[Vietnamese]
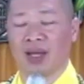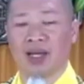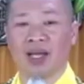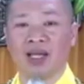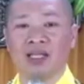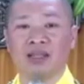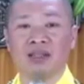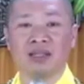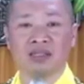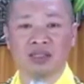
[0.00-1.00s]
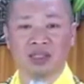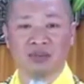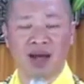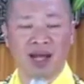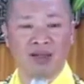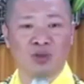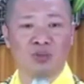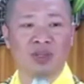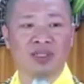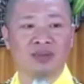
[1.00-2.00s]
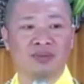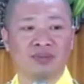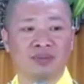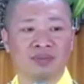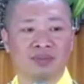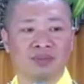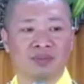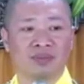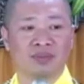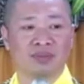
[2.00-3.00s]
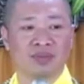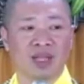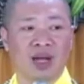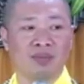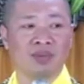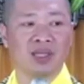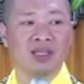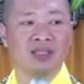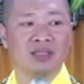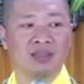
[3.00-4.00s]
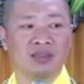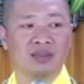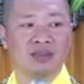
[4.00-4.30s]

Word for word: Mẹ để ý tới những người bạn của mình. Thậm chí